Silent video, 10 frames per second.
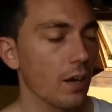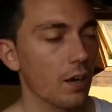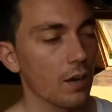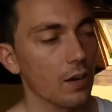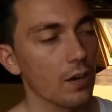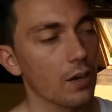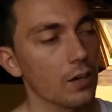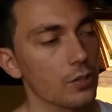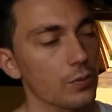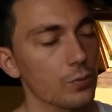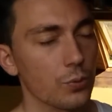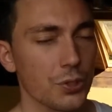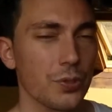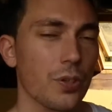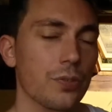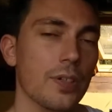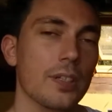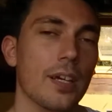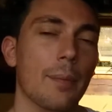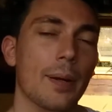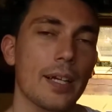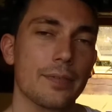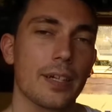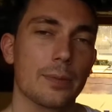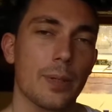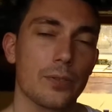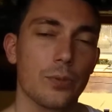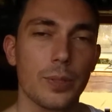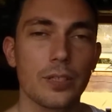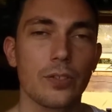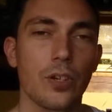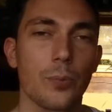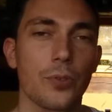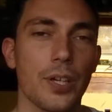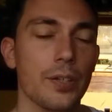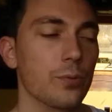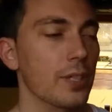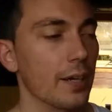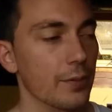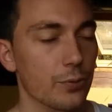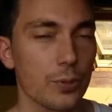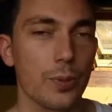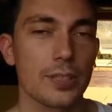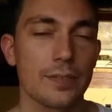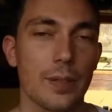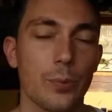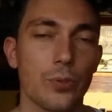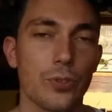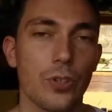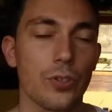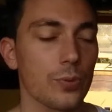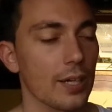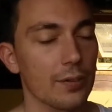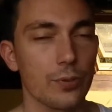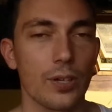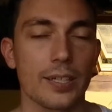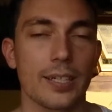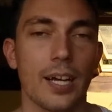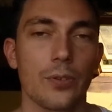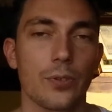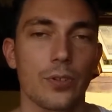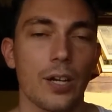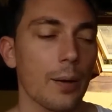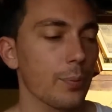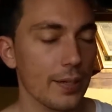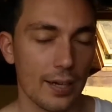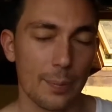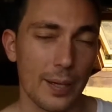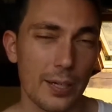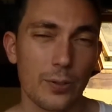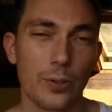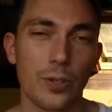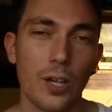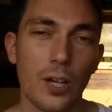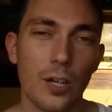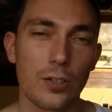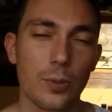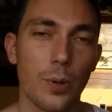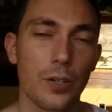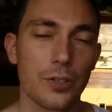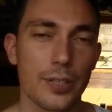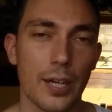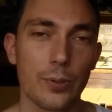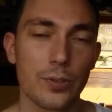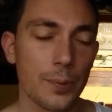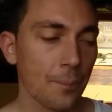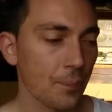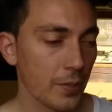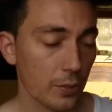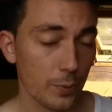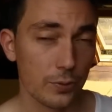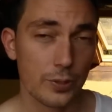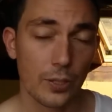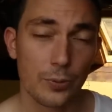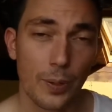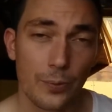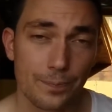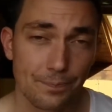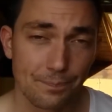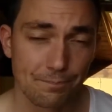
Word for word: euh, quand vous continuez en fait après les fast pass de Big Thunder Mountain, vous arrivez justement à cette fameuse zone, donc avant la gare de après, après le Cowboy Cookout, Cowboy Cookout pardon.